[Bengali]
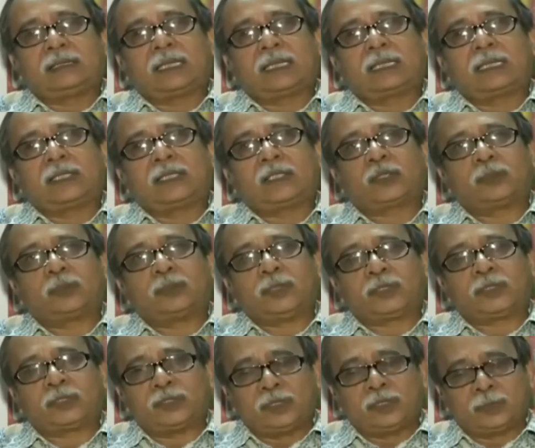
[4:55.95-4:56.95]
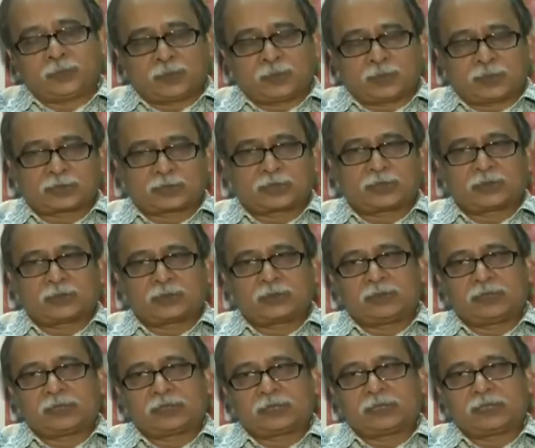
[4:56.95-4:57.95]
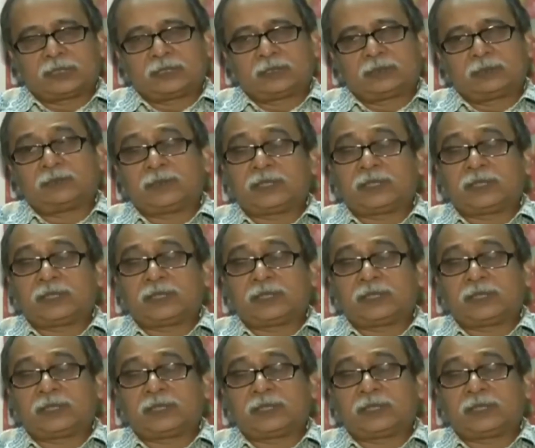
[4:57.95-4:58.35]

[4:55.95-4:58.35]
যারা এসব বিষয় নিয়ে পড়াশোনা করেছেন